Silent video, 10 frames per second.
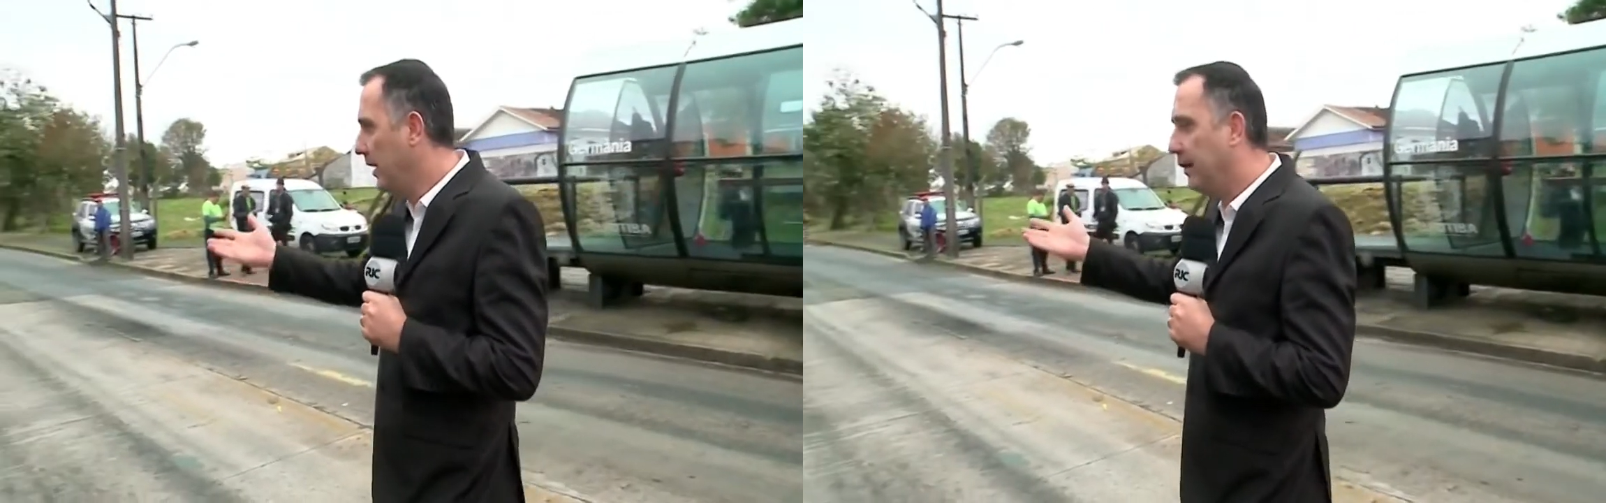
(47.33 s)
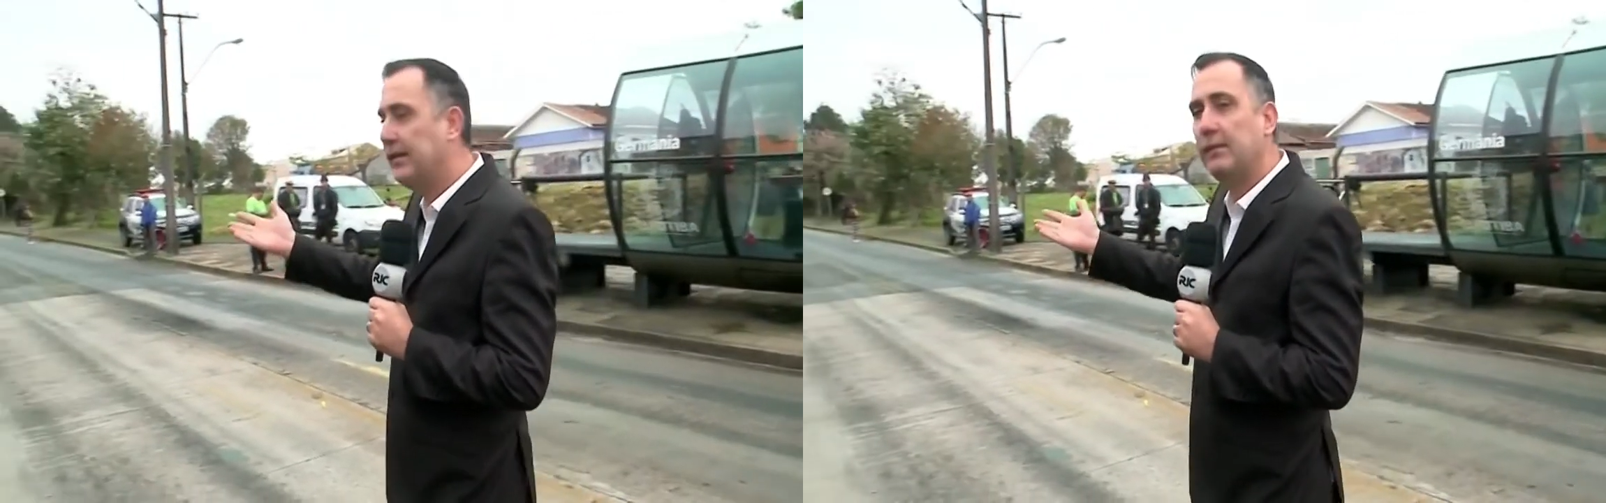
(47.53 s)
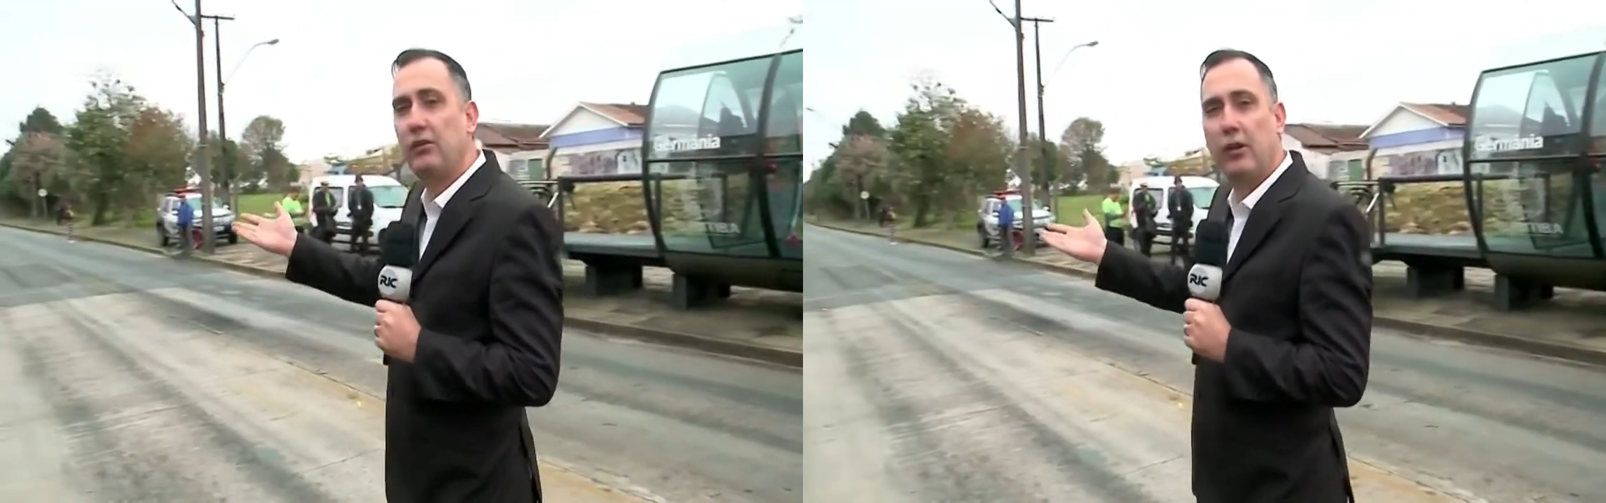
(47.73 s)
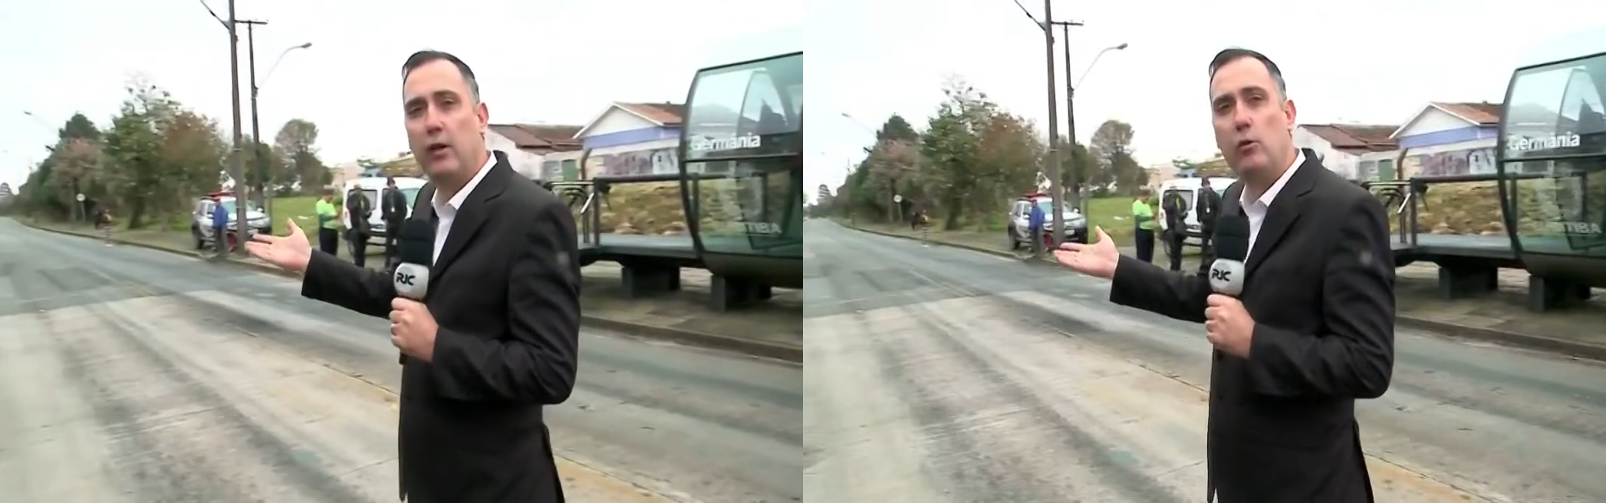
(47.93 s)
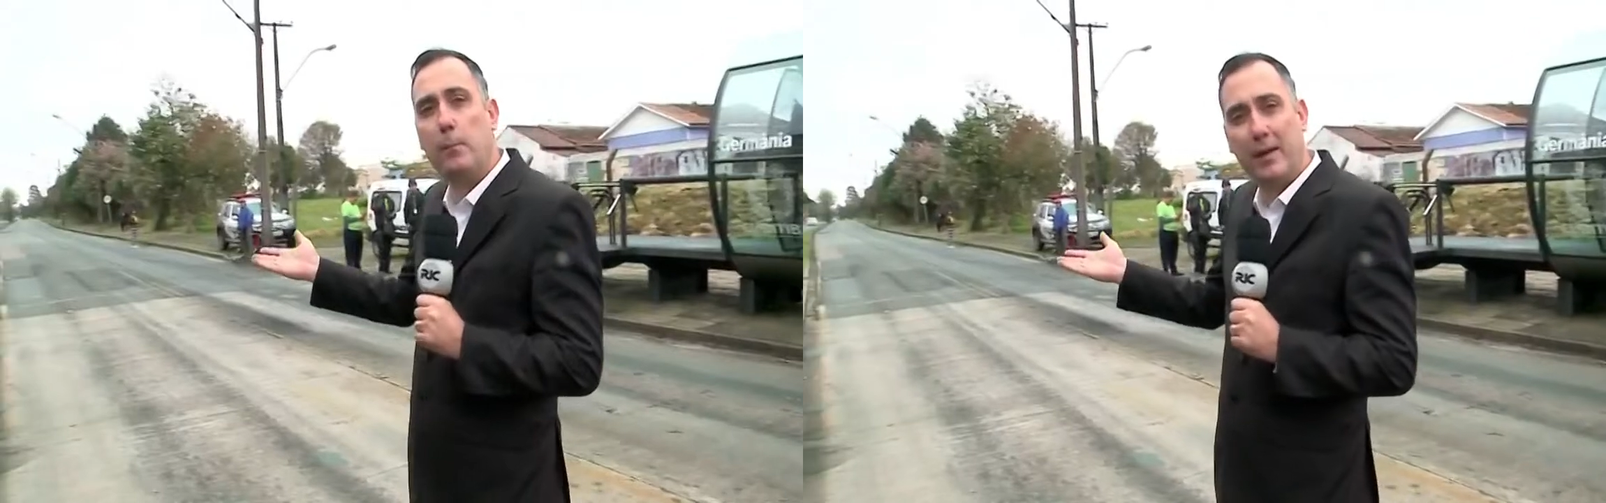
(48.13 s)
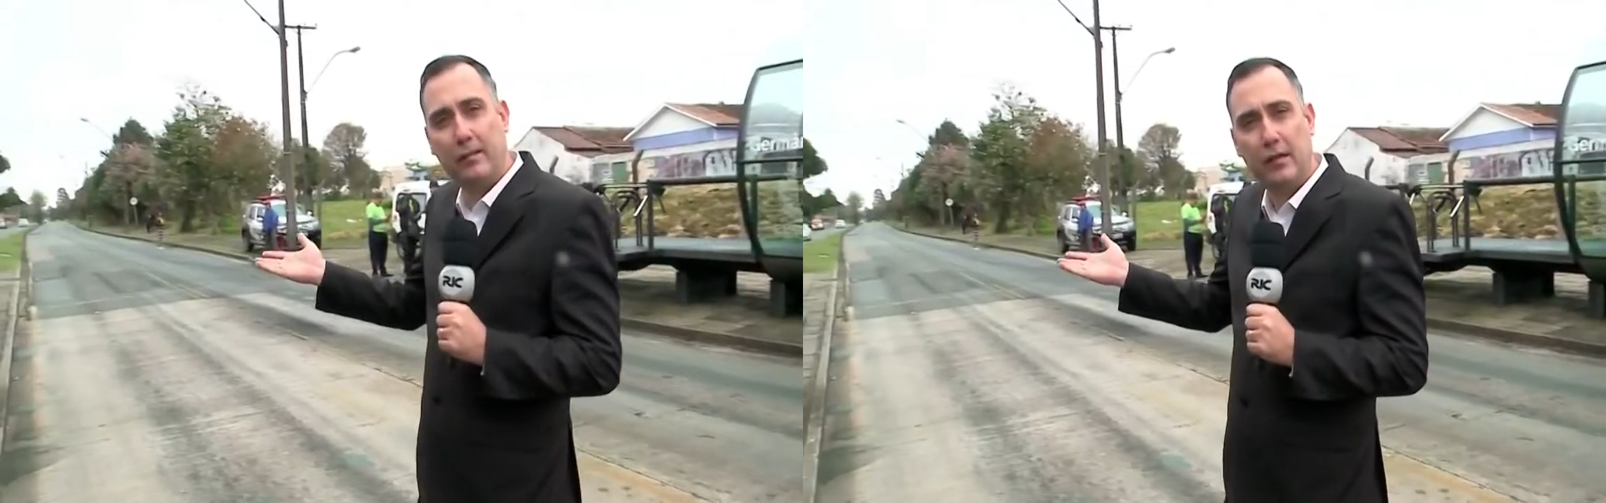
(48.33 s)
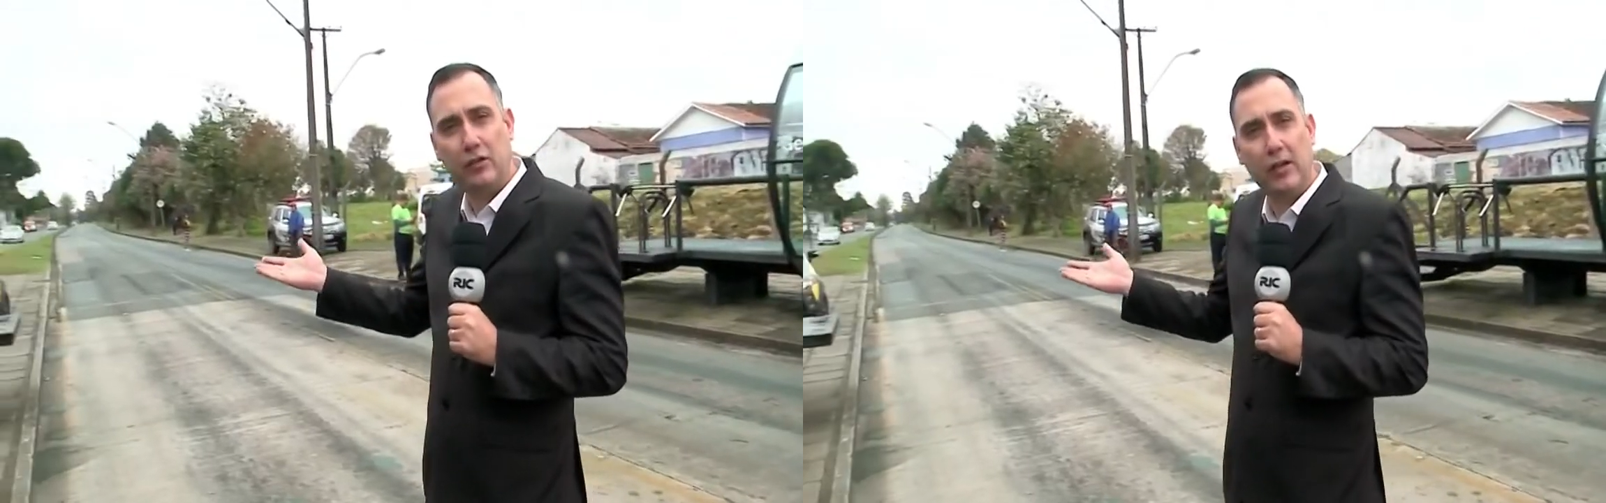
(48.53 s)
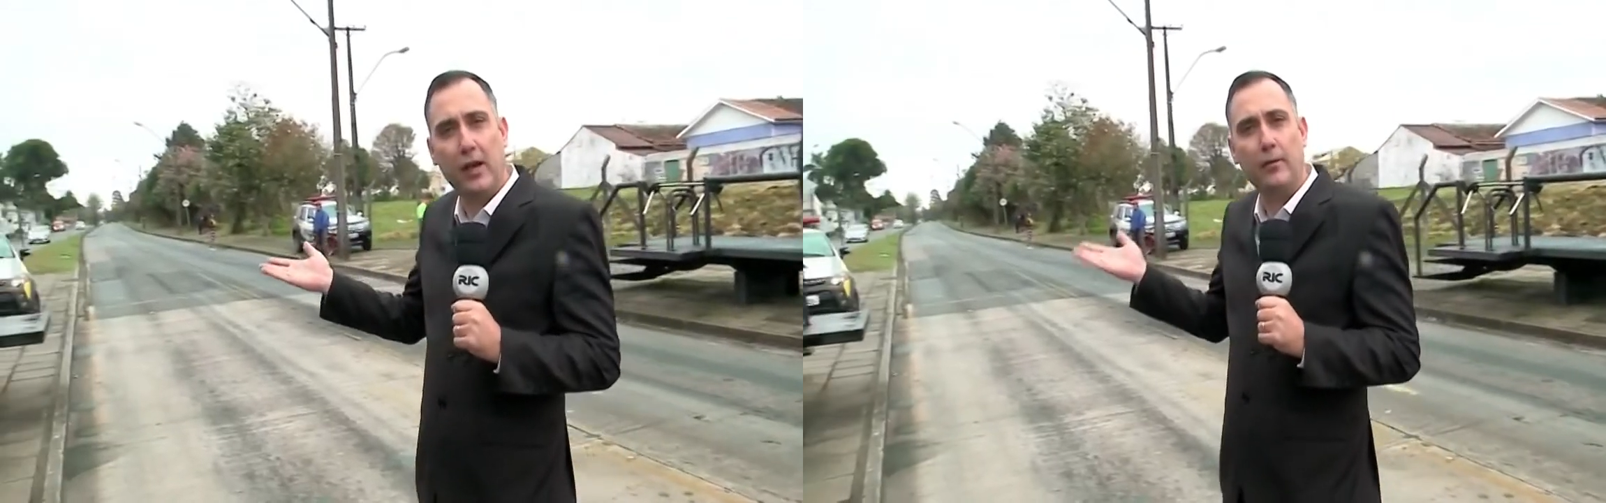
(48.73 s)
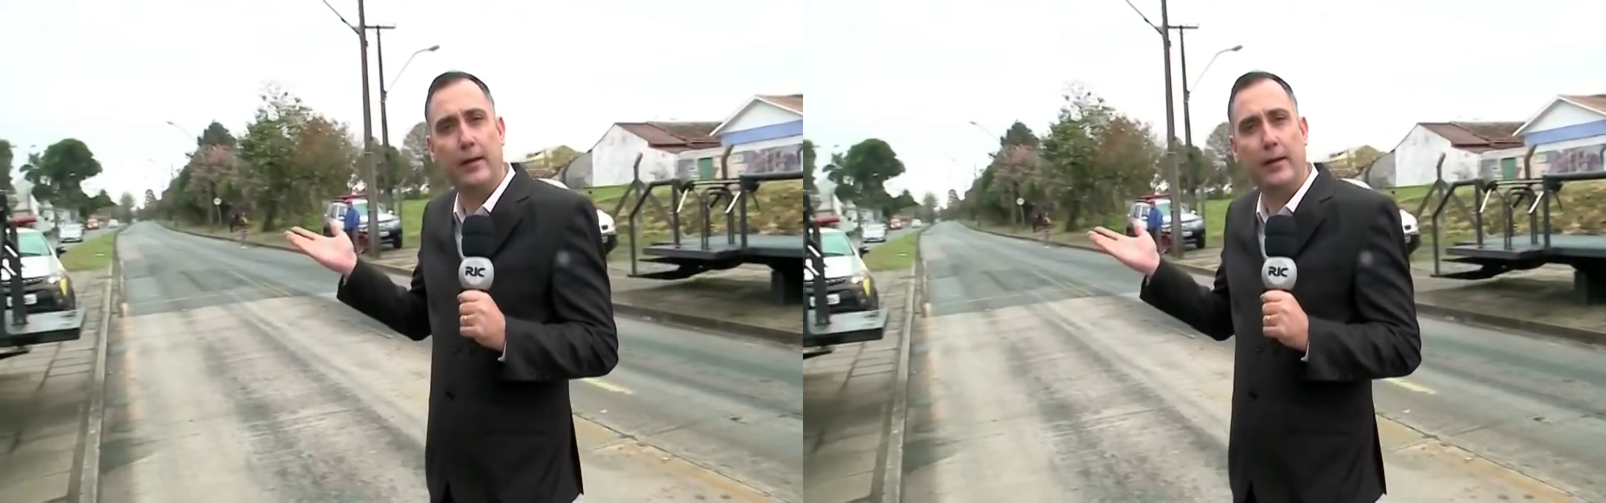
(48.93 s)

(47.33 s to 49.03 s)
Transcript: que estava chegando um passageiro